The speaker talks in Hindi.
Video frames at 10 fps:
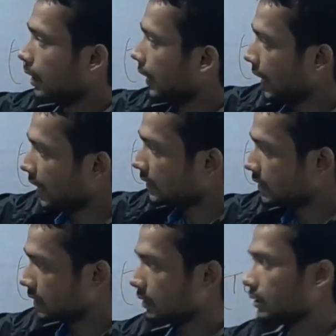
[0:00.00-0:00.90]

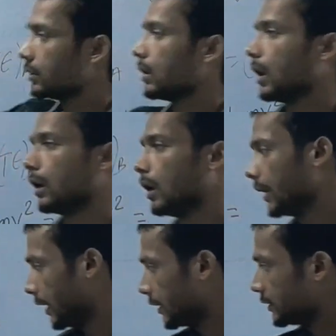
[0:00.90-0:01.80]
एनर्जी
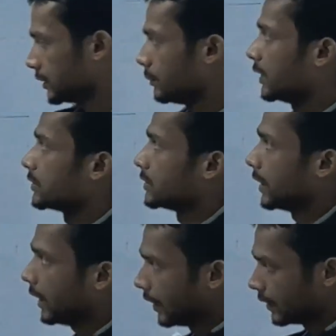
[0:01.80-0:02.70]
एनर्जी बेस से
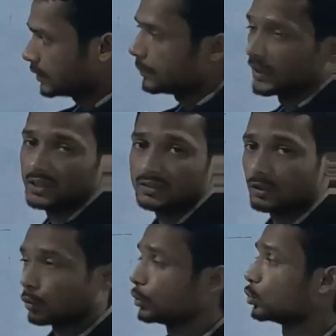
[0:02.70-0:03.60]
एनर्जी मेथड से
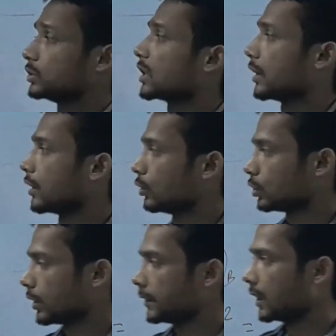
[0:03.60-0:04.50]
कोई क्वेश्चन कर रहे हो तो
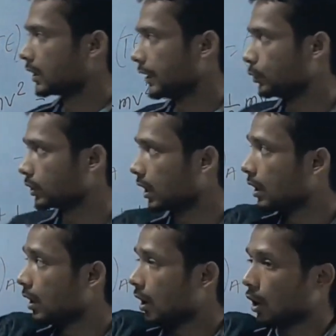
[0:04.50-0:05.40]
कभी गलत नहीं होता
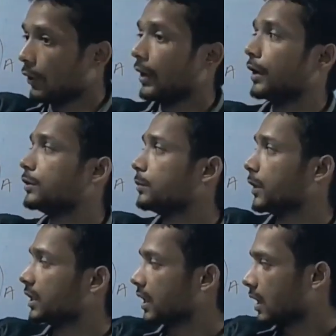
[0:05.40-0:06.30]
और एनर्जी
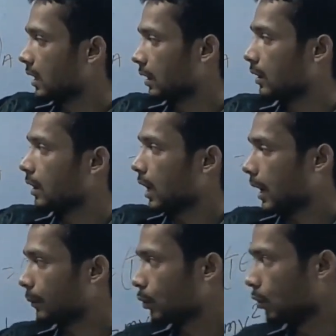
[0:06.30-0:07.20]
मेथड का
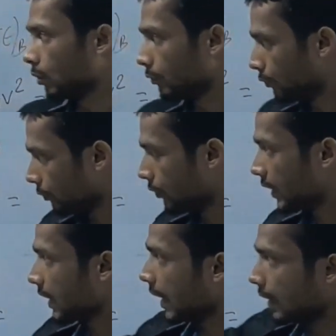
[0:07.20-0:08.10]
आपको विनफिट
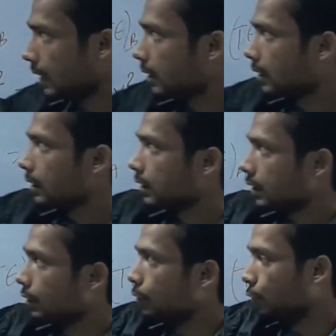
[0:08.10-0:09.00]
क्या है
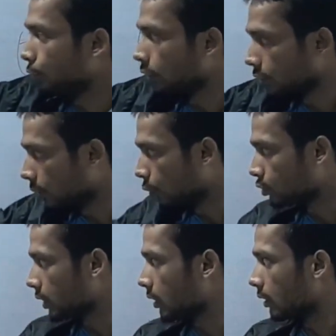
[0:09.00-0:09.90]
कि ड्यूरिंग द
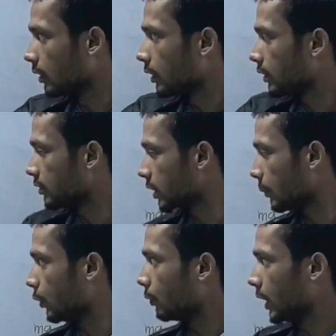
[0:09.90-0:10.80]
मोशन इसके
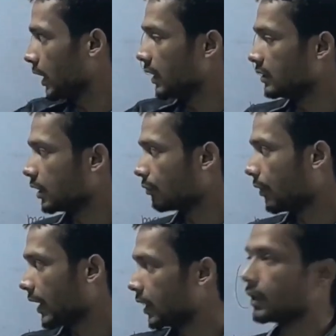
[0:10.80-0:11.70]
बिटवीन इनिशियल
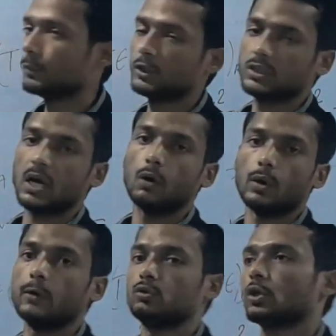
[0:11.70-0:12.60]
फाइनल के बीच क्या हो रहा
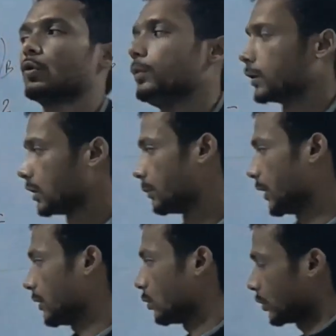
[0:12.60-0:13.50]
है उससे कोई मतलब नहीं
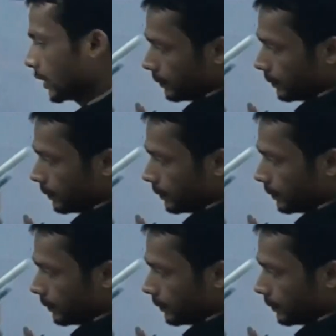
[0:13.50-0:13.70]
ओके